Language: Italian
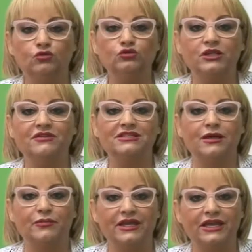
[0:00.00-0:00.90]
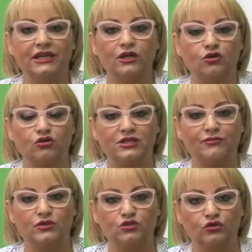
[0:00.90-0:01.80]
devi sapere che cosa ha
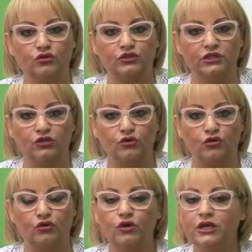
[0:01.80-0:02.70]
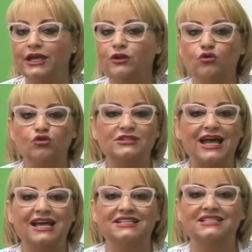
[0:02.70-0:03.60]
bisogno il territorio e non lo
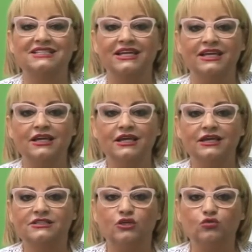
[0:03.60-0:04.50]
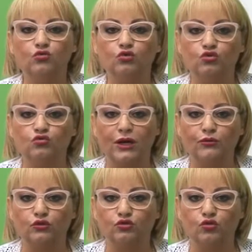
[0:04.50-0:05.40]
sai se stai seduto su una
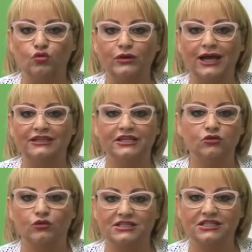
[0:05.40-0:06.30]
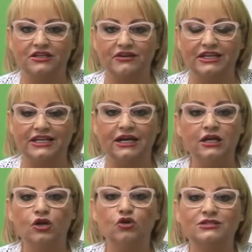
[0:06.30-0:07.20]
poltrona, dietro una scrivania,
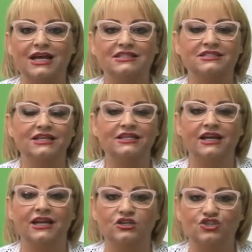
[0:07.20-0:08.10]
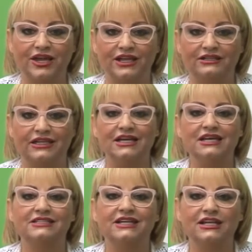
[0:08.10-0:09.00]
lo sai se sei tra la gente, se